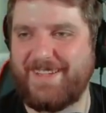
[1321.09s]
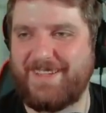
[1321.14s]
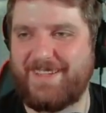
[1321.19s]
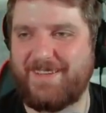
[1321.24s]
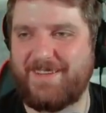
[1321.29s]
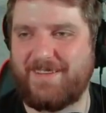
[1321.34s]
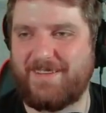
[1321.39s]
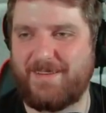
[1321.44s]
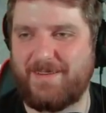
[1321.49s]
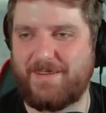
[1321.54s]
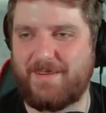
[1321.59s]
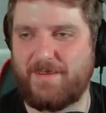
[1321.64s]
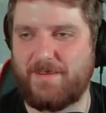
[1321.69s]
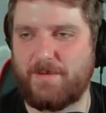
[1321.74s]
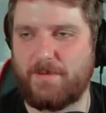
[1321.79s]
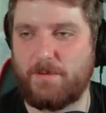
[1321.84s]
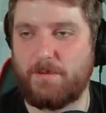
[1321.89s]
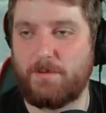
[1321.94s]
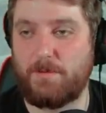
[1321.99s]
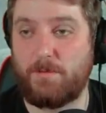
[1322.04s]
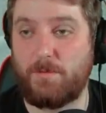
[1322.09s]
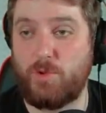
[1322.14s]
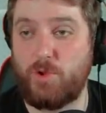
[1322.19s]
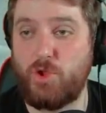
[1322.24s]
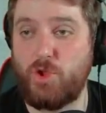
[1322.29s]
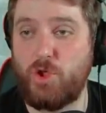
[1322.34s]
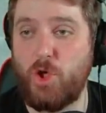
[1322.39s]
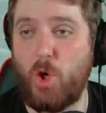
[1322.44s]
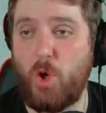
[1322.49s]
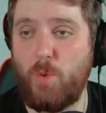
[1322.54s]
Döf. Döf.
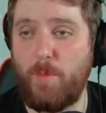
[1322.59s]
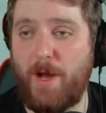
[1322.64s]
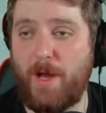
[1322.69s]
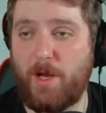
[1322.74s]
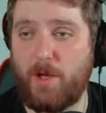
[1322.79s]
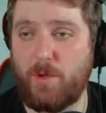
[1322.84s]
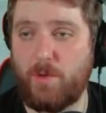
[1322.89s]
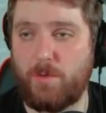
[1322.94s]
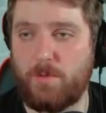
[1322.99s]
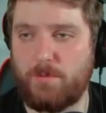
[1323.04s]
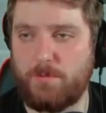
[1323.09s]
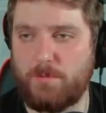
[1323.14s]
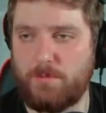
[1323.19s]
Yo, Mario!